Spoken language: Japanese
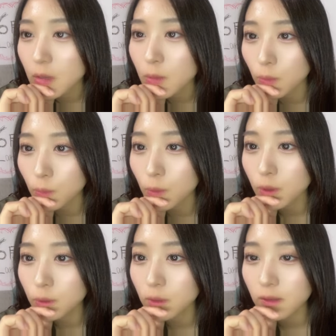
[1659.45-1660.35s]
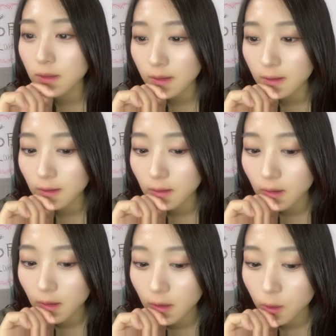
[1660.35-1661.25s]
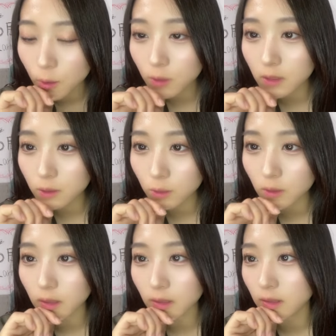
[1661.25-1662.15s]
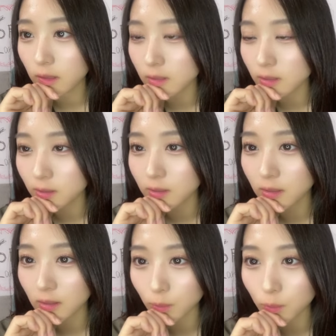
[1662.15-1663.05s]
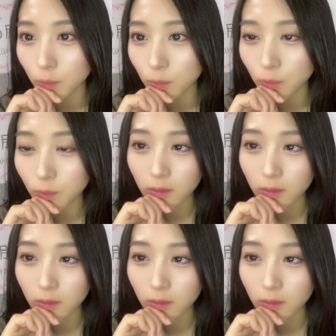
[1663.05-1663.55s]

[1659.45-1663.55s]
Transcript: でもボイトレで洋楽とかやったりするんだけど